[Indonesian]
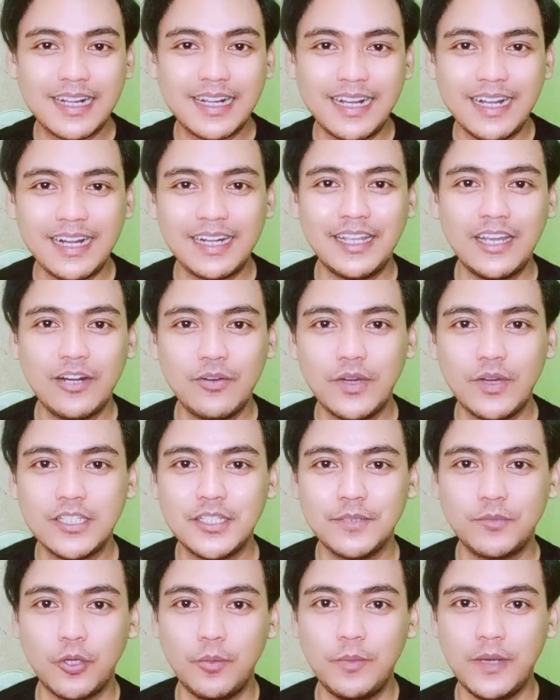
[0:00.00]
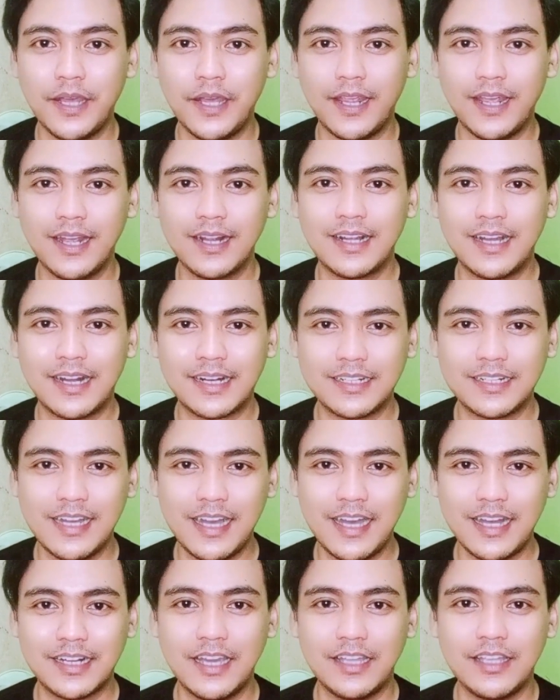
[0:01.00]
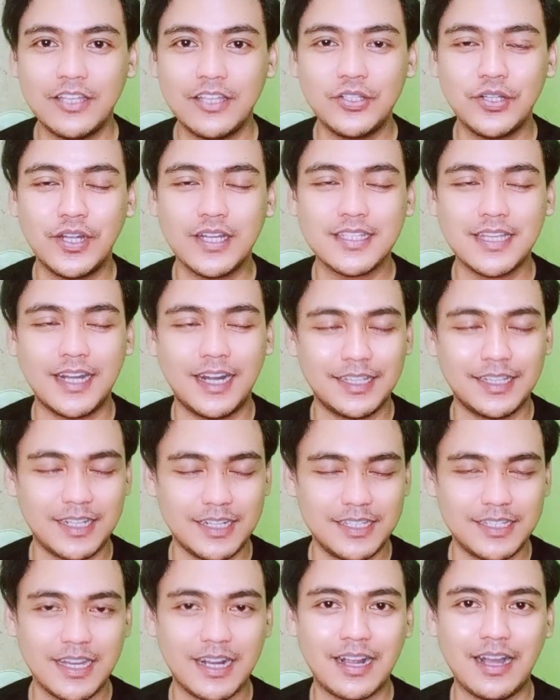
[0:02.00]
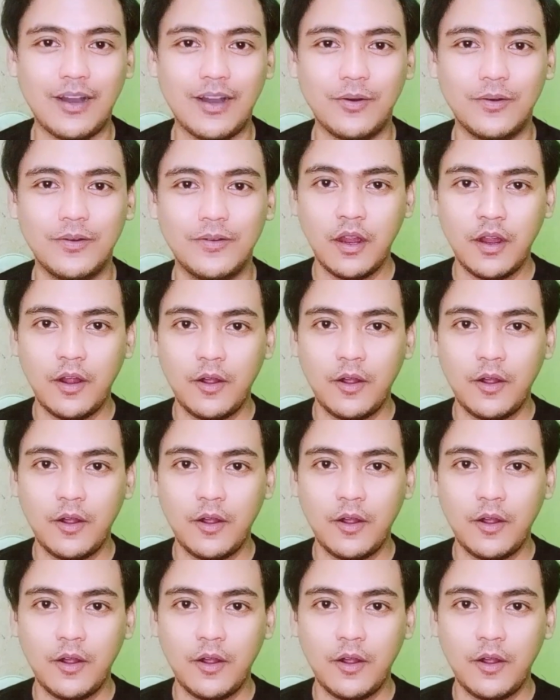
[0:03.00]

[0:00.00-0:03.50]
Kalian wajib coba ya, karena harganya juga sangat terjangkau.